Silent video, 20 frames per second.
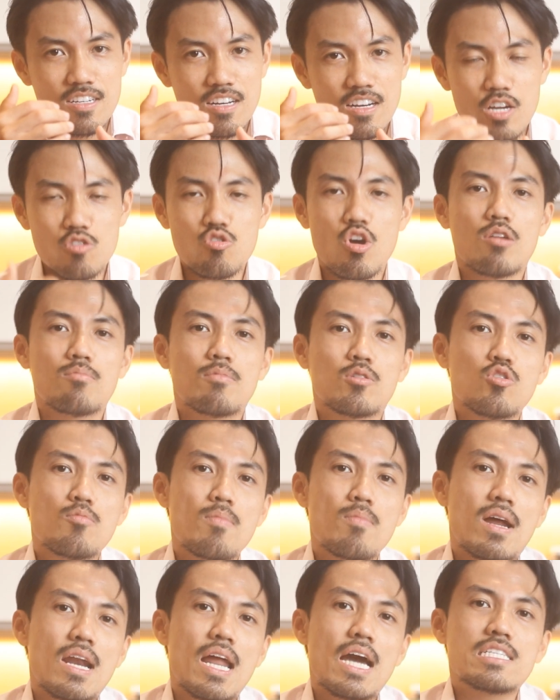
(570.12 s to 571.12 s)
lợi nhuận mà
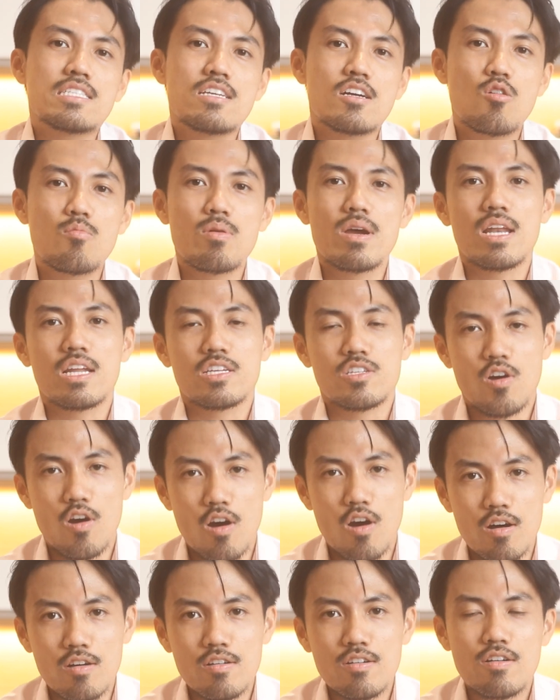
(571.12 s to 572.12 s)
tôi mang lại sẽ không hề là
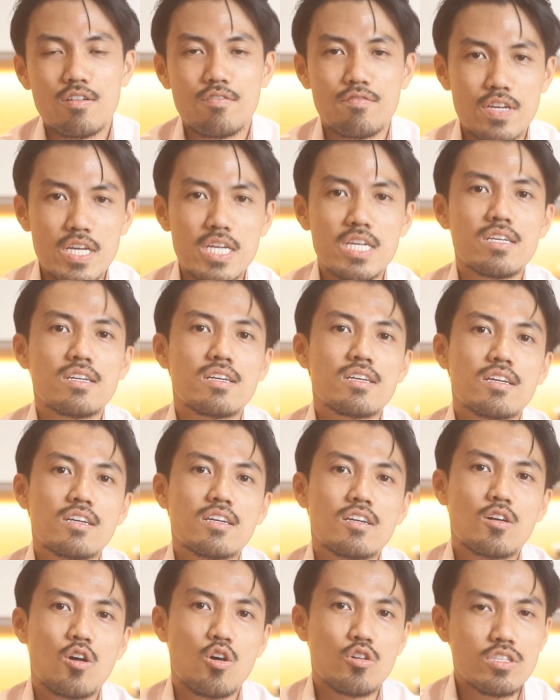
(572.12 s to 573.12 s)
nhỏ. Vì
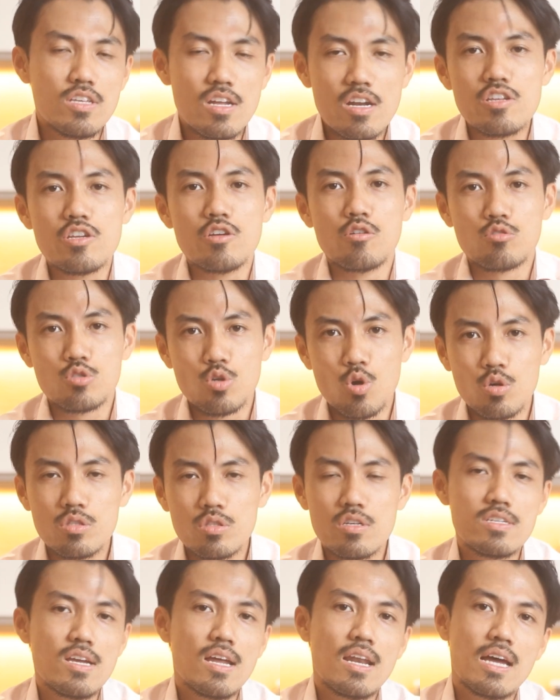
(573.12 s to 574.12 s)
có rất là nhiều yếu tố.
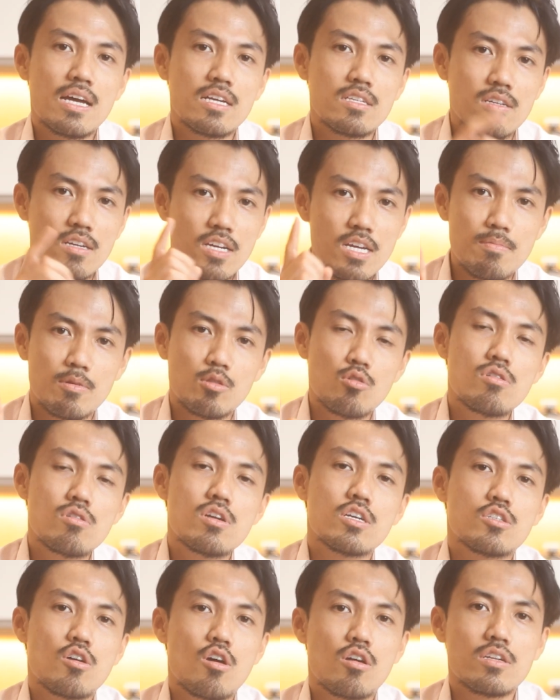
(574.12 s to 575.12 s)
Thứ nhất là khi mà tôi
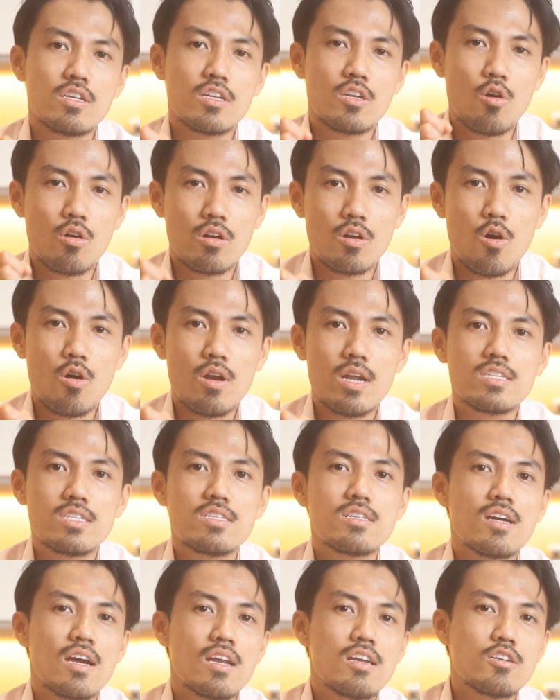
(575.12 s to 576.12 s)
lựa chọn thì đó là
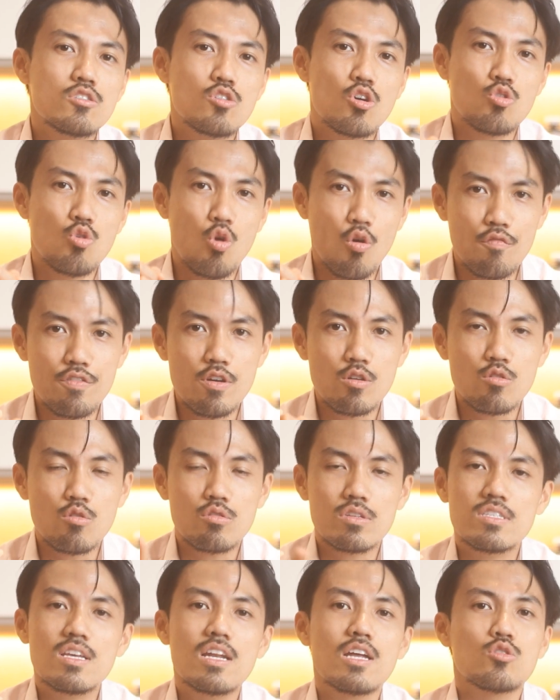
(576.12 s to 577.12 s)
những cái lựa chọn cổ phiếu nó
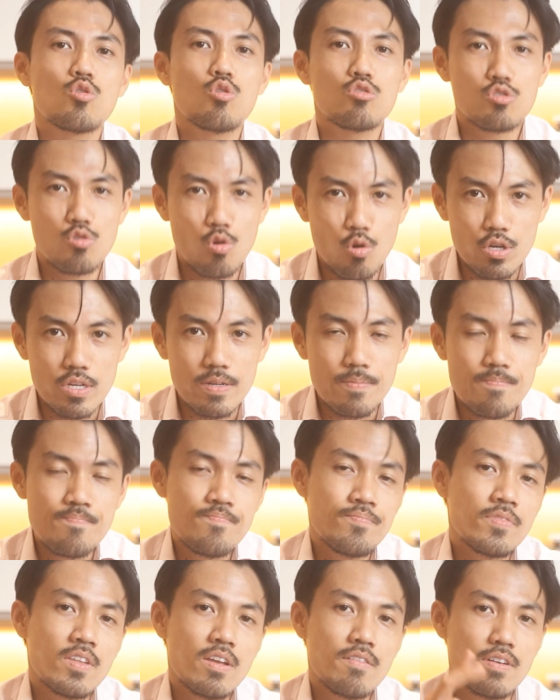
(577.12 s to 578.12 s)
rất là tốt rồi.
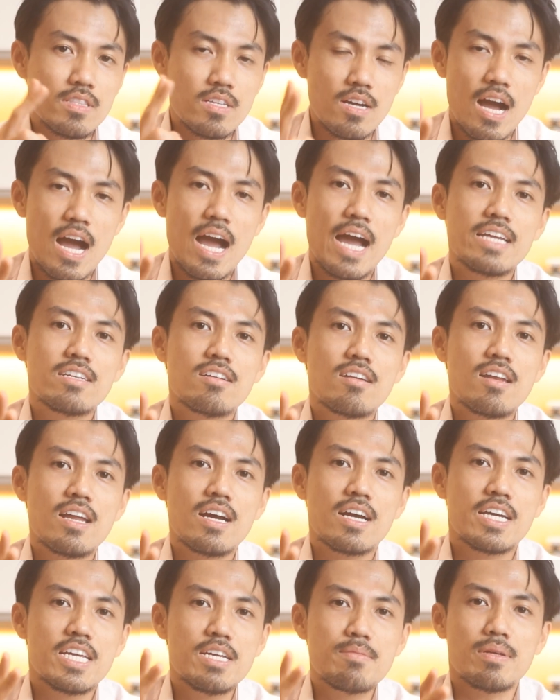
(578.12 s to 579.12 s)
Và thứ hai nữa
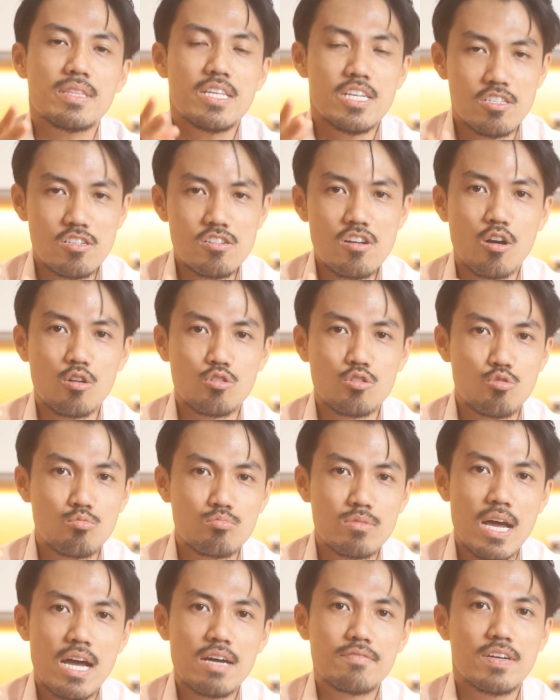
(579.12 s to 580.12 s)
là khi mà thị trường của
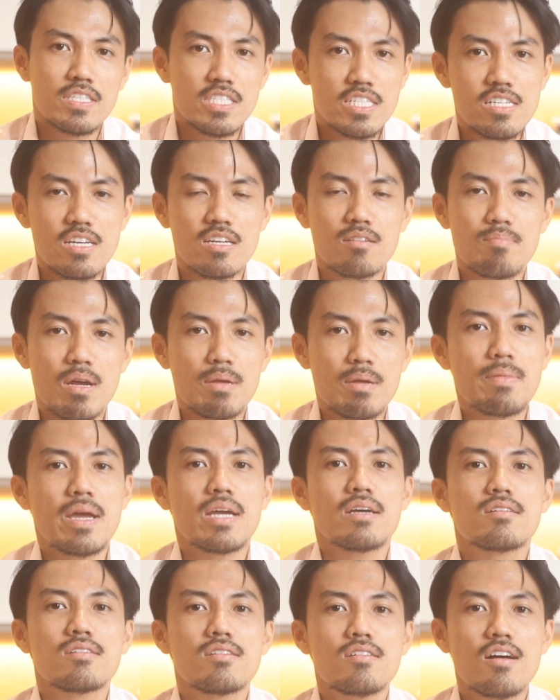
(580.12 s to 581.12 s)
chúng ta phát triển mạnh
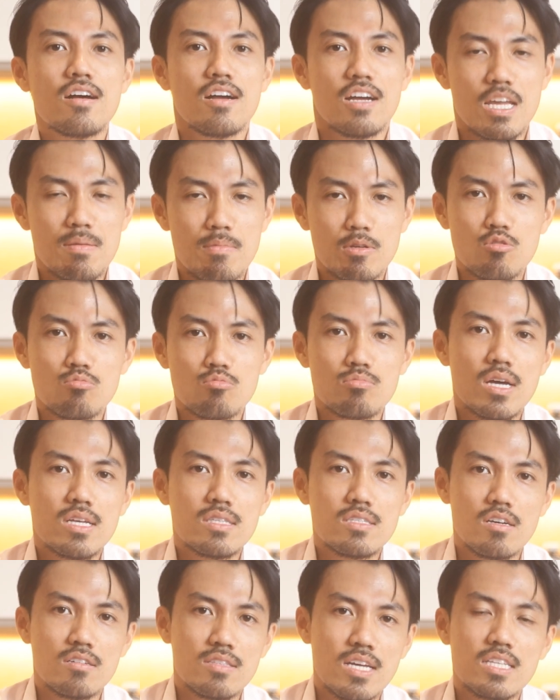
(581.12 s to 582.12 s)
mẽ hơn nữa, khi mà chúng
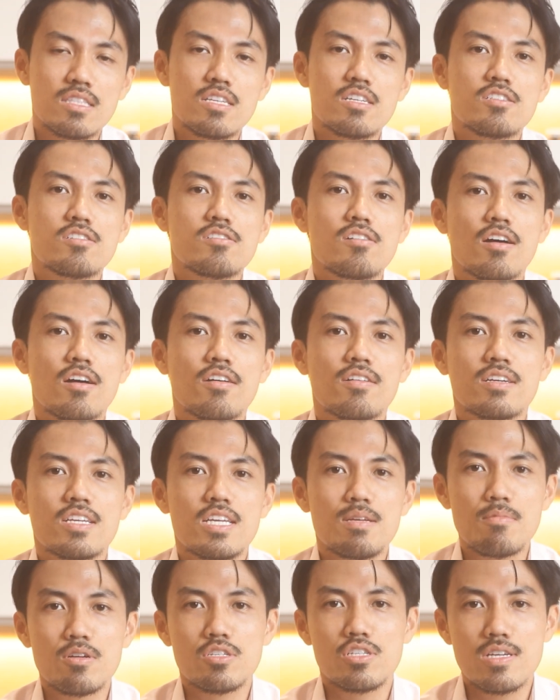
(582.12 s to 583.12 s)
ta trở thành thị trường
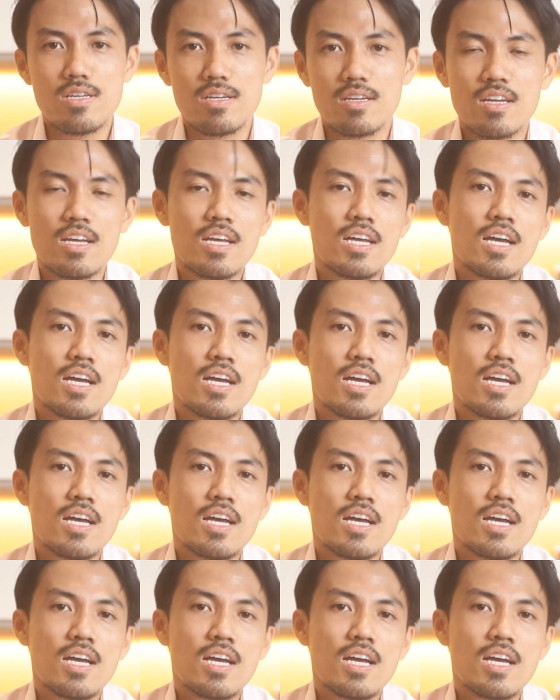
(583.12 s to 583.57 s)
emerging